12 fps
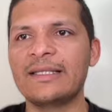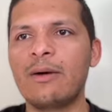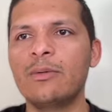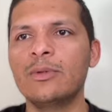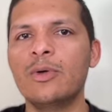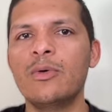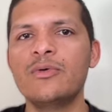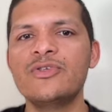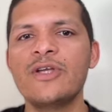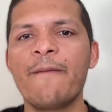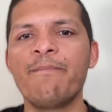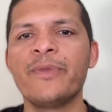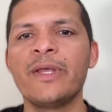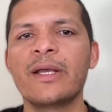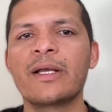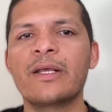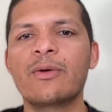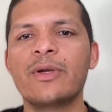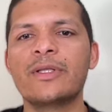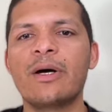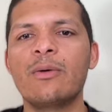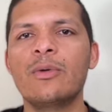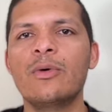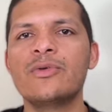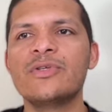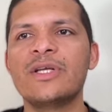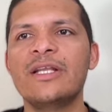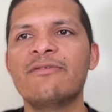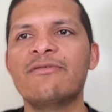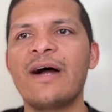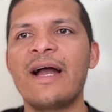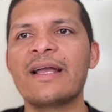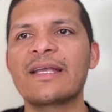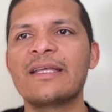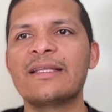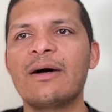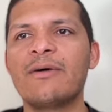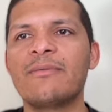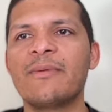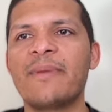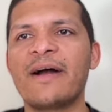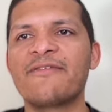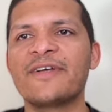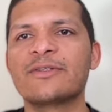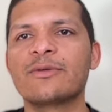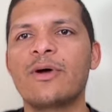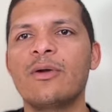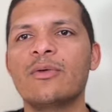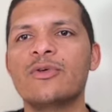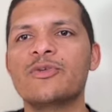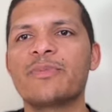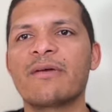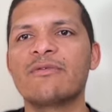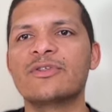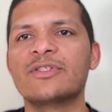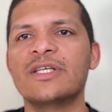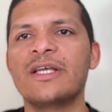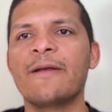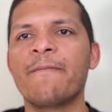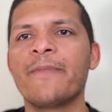Download, clicou em Download, ele vai aqui dar, vai fazer o download para você,